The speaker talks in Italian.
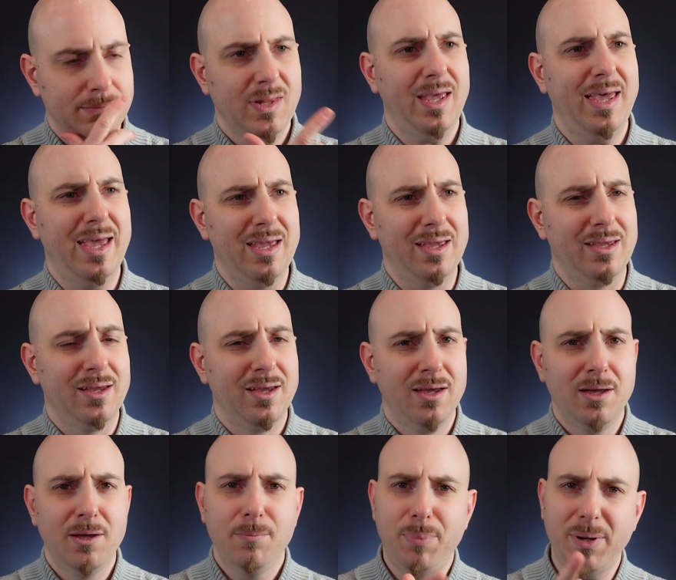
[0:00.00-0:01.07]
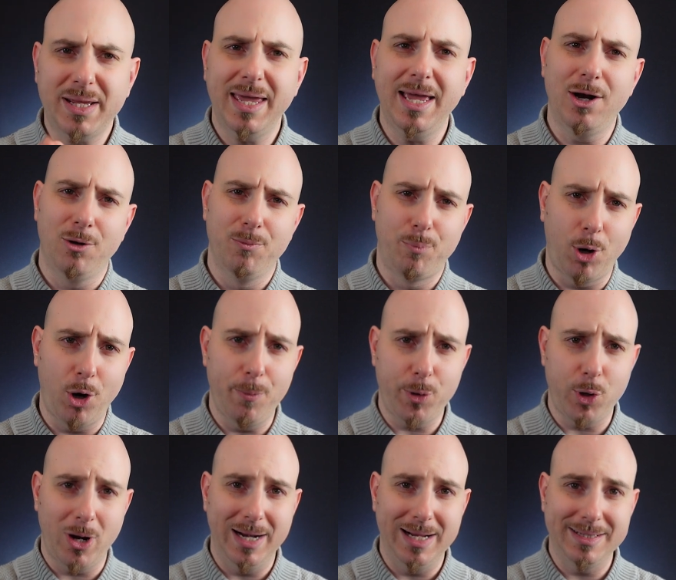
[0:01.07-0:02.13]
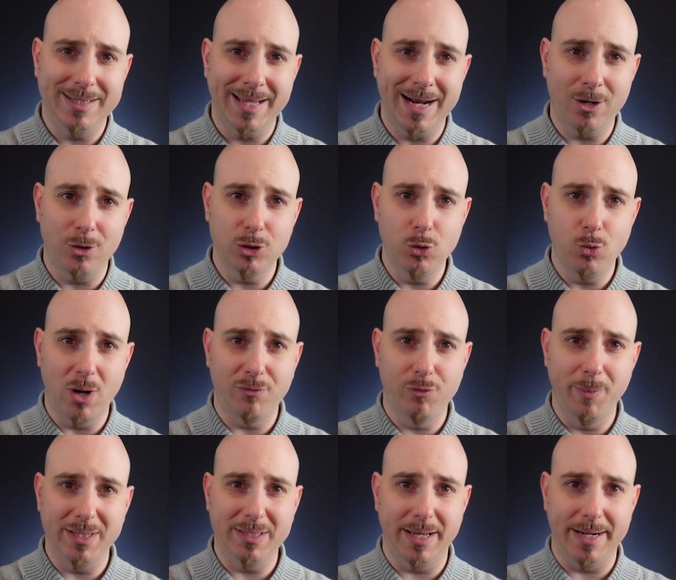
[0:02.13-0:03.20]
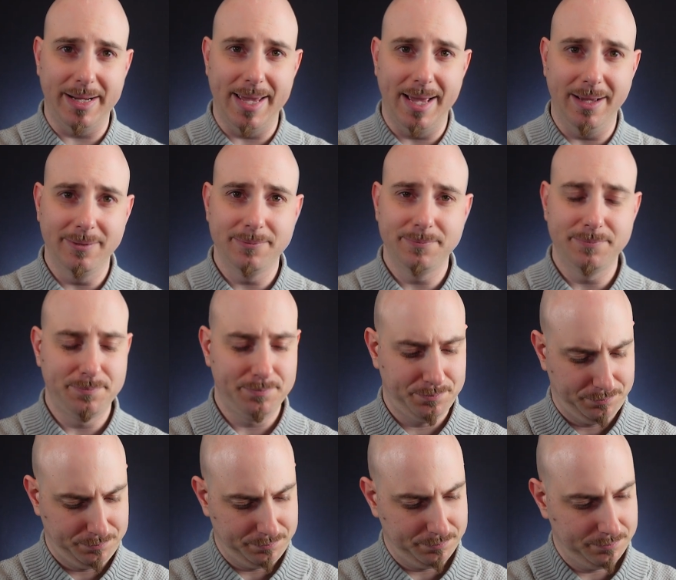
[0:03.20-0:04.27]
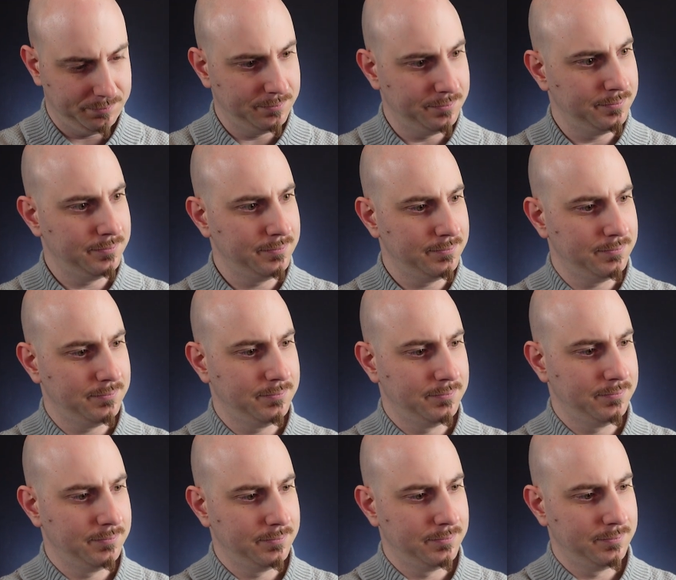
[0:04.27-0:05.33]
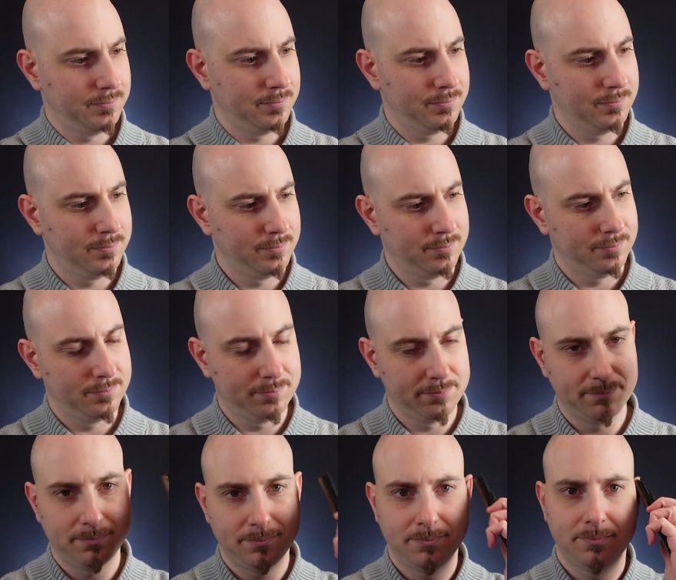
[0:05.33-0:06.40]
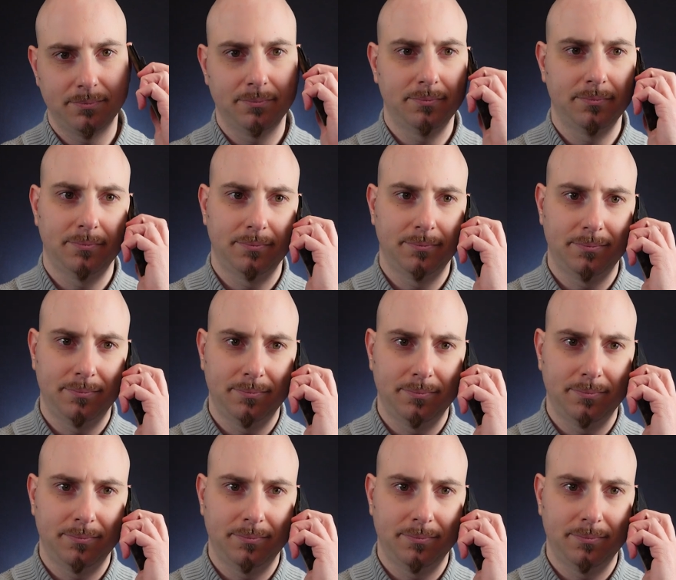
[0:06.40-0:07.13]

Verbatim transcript: «Ehi, perché non proprio all'interno di una fumetteria?» E così ho contattato Stefano, il proprietario del centro